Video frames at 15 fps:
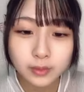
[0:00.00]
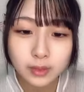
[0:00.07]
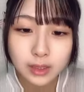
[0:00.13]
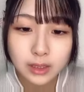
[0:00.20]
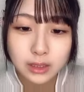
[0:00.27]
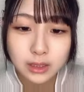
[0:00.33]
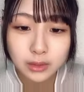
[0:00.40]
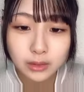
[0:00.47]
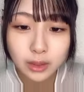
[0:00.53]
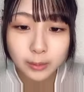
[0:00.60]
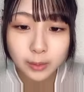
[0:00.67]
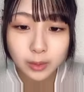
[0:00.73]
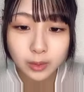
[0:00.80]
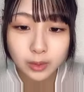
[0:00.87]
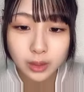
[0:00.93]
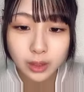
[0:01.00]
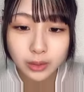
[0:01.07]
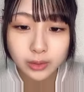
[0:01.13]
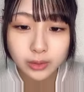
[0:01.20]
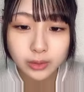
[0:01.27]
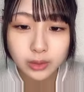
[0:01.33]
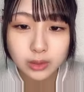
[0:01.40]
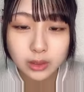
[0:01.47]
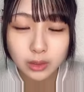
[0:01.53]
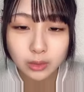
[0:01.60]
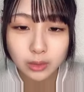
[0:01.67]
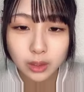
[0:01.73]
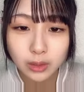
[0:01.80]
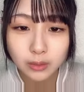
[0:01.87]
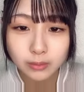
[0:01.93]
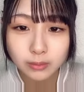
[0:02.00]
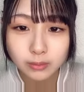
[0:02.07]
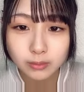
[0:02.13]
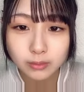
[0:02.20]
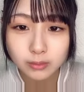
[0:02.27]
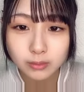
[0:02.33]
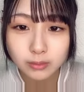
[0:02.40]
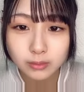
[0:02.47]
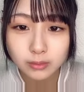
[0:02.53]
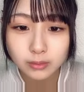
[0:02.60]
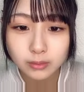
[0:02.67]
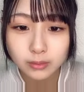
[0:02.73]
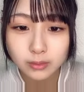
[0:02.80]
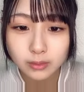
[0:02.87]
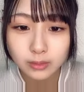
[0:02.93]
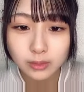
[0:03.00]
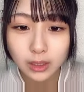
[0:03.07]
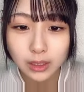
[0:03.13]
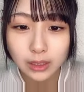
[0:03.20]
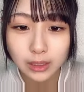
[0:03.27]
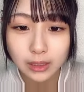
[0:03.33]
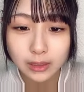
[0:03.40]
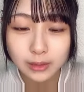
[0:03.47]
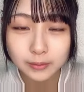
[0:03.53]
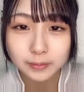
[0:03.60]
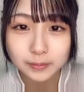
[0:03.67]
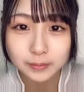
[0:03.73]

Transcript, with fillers: インスタグラムに載せたよゆうねちゃんのね何が